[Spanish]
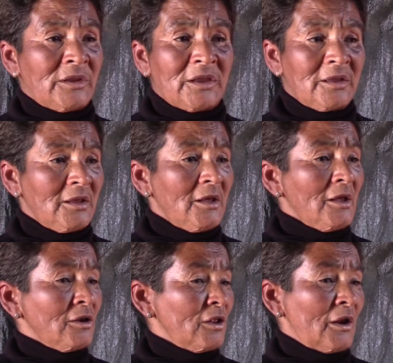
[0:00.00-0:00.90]
mí,
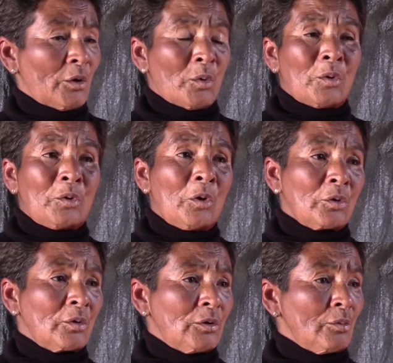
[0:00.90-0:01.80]
ni la
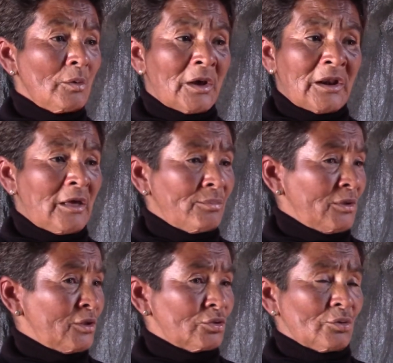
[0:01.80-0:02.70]
conozco y nunca la he
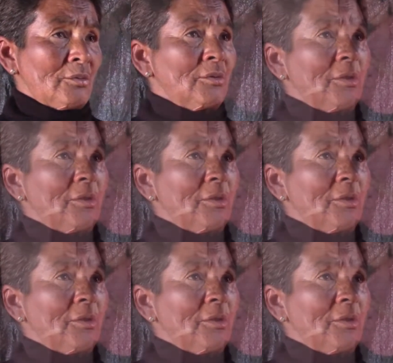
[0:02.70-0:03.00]
visto.